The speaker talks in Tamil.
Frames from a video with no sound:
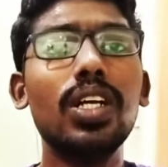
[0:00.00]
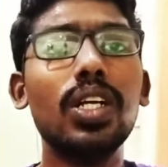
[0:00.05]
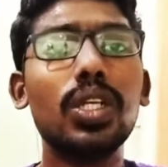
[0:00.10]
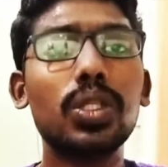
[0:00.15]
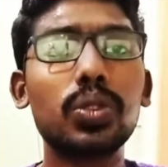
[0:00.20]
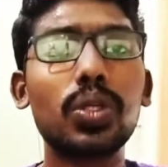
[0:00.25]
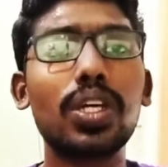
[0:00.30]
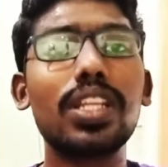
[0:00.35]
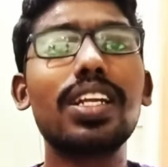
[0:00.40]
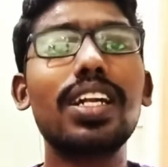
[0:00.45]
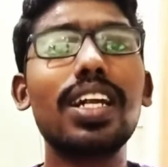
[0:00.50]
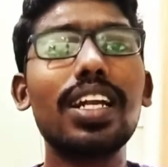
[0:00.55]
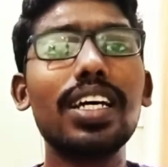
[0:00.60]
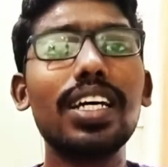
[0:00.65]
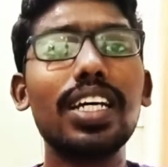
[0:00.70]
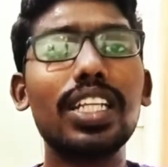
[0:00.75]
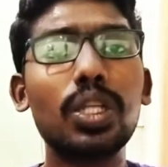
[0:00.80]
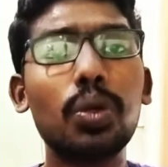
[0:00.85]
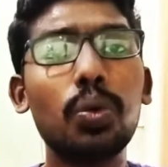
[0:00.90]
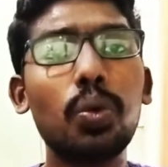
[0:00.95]
ஸோ அதனால்
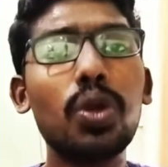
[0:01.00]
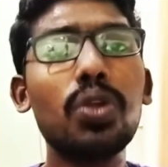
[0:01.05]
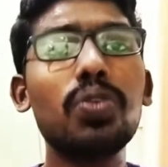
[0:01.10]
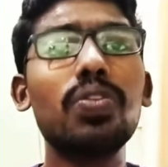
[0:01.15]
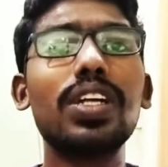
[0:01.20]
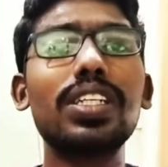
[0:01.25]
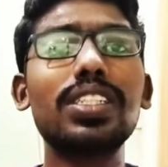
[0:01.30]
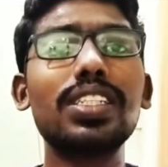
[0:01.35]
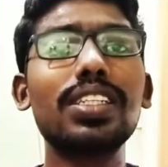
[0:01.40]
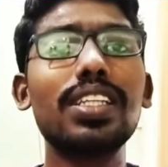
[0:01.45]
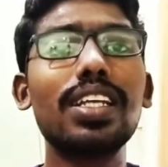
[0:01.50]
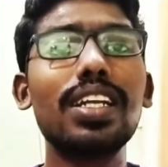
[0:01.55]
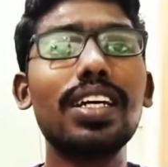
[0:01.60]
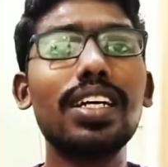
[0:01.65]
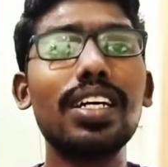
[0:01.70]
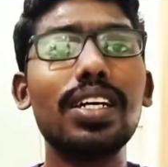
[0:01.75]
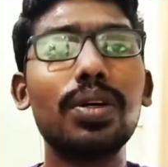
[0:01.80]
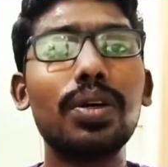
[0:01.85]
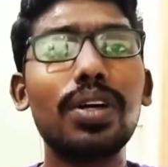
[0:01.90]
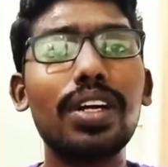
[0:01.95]
இந்த ஒரு வருஷத்தில்
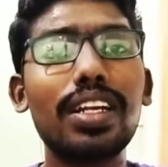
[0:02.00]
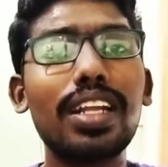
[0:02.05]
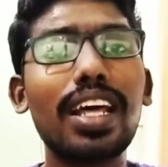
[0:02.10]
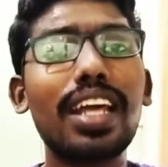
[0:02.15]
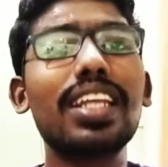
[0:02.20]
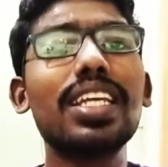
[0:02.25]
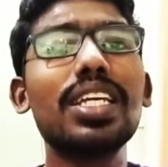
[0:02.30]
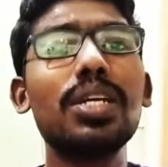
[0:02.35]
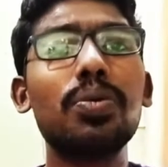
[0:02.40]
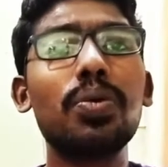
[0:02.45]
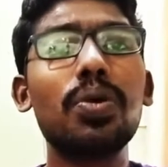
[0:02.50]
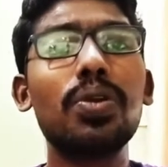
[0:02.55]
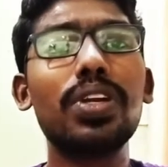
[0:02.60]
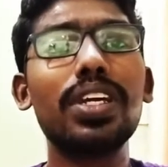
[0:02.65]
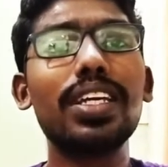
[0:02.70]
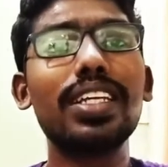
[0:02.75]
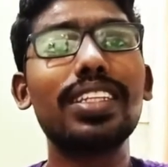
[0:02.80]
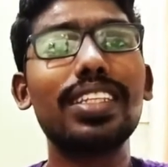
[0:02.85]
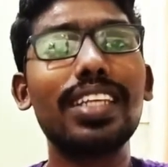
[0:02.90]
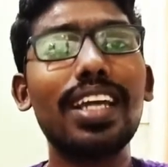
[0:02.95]
நிறைய உங்களுடைய
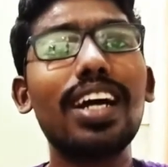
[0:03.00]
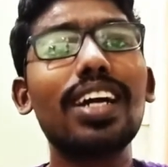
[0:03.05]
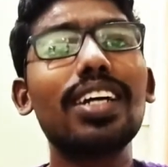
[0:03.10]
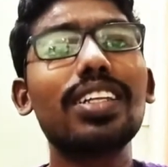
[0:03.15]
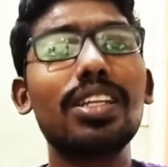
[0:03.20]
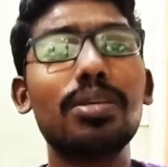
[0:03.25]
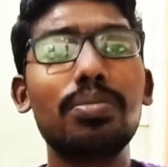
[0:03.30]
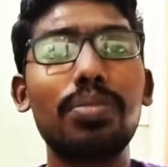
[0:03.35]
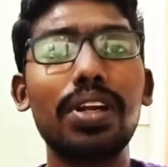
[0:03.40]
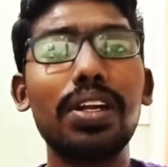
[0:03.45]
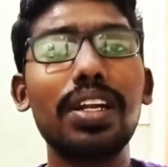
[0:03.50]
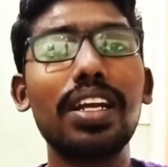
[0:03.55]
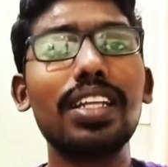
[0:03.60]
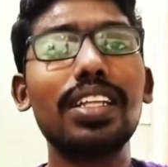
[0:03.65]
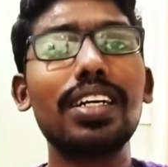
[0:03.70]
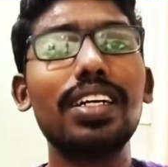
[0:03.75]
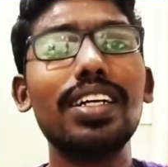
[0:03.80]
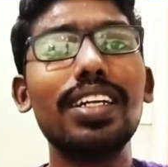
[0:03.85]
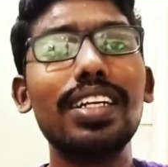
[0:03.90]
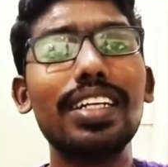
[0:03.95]
தியாகத்தை பண்ணால்
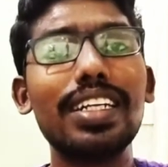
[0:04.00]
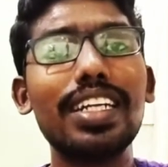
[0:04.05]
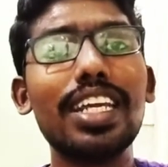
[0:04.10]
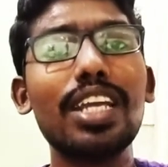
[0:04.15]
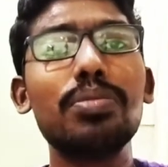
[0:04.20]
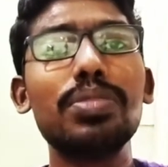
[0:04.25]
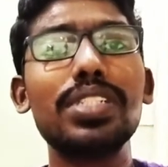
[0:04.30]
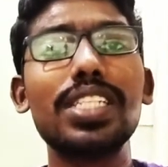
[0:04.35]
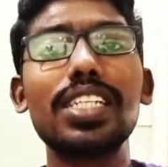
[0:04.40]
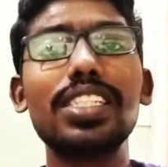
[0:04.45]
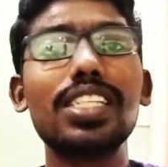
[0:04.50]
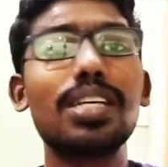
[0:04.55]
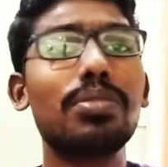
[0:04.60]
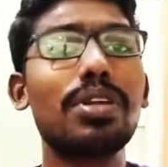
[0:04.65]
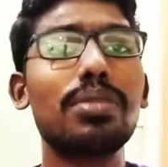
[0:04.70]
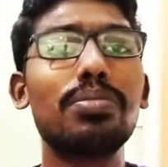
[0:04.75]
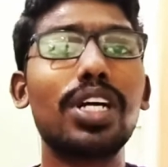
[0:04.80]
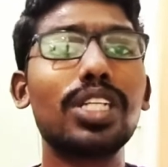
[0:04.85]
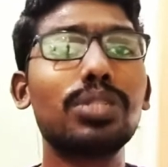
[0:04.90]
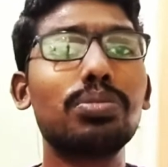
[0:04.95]
தான் டிஎன்பிசி
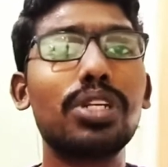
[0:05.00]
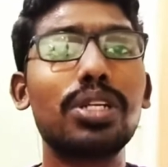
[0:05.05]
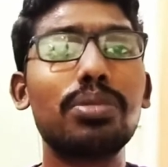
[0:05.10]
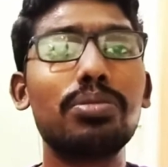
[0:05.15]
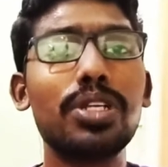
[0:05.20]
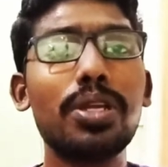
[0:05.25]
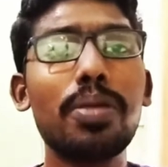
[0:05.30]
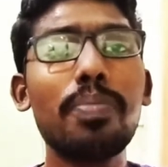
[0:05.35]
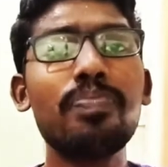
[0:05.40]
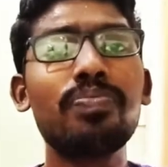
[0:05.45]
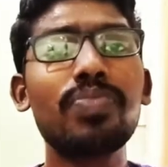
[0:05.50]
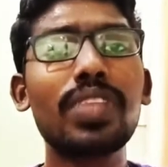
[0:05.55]
எக்ஸாமில் பாஸ் பண்ண முடியும்